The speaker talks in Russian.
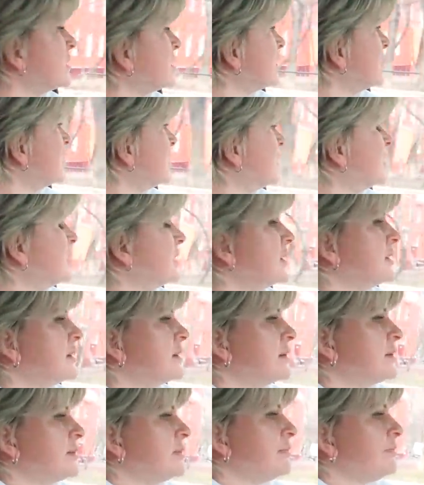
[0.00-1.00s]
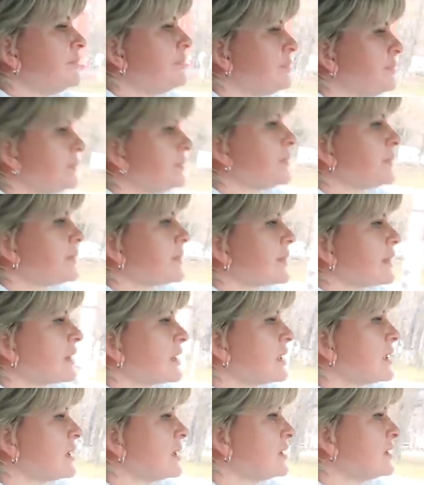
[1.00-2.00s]
Ну и дай бог, пусть так и
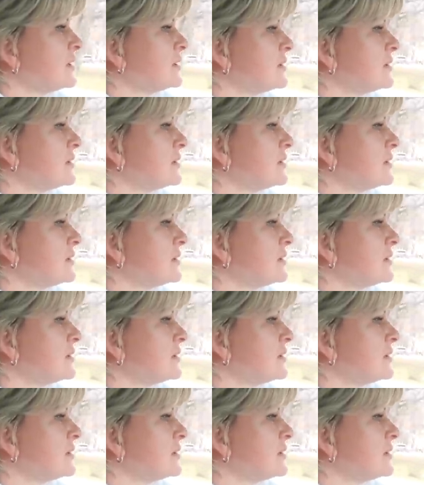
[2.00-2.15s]
будет